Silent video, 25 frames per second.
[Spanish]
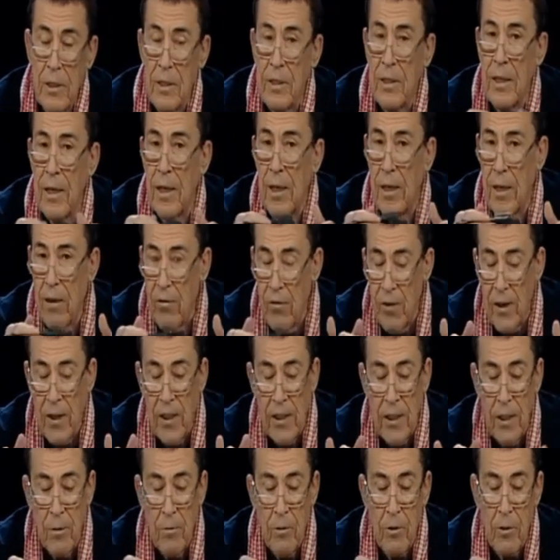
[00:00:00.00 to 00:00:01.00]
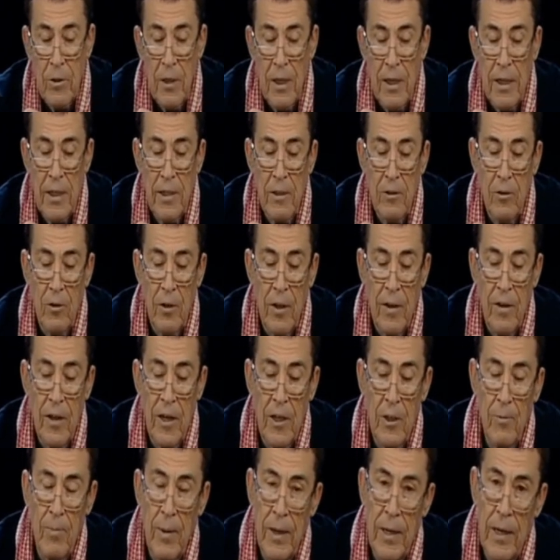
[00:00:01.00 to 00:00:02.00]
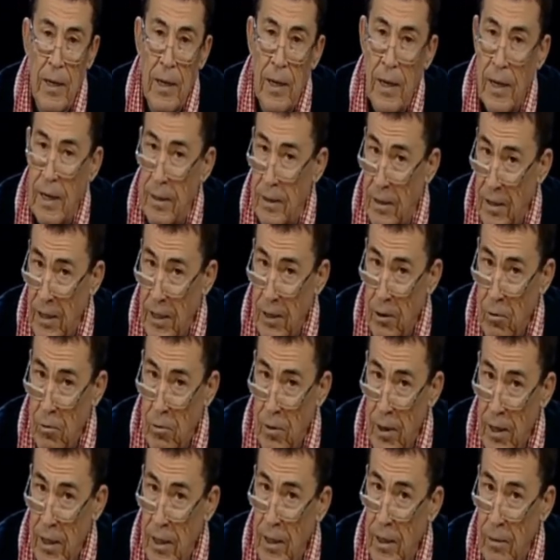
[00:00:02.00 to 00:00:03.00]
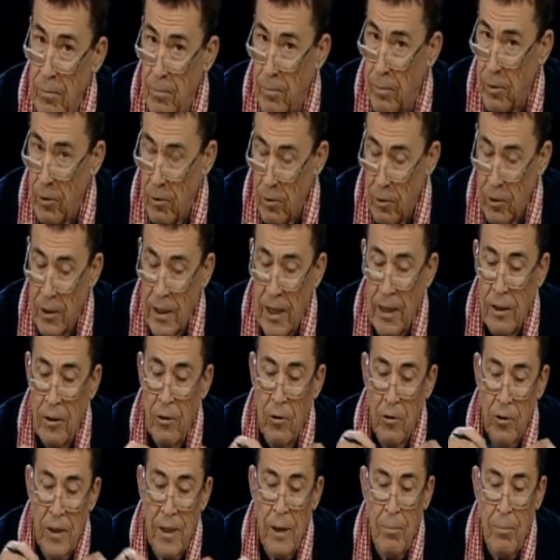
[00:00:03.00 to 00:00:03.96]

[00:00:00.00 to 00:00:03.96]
significativos de la historia de la España antigua y, por lo tanto,